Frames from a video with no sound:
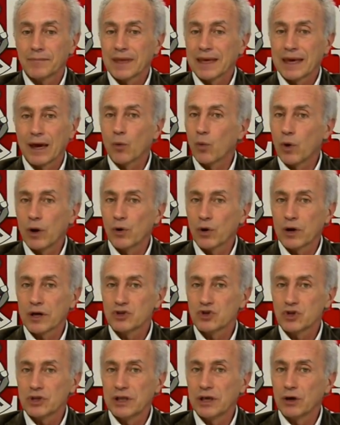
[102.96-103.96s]
che quello che
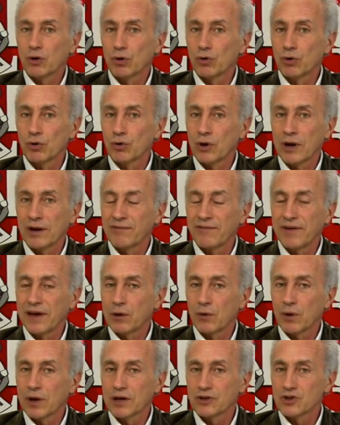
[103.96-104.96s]
ci dicono non è
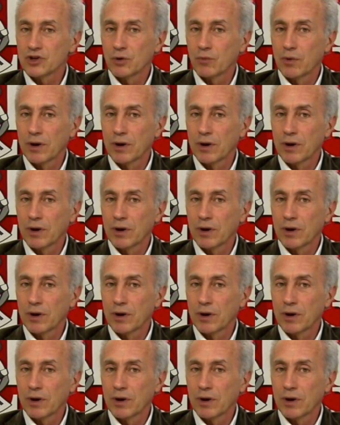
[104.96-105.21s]
vero e che c'è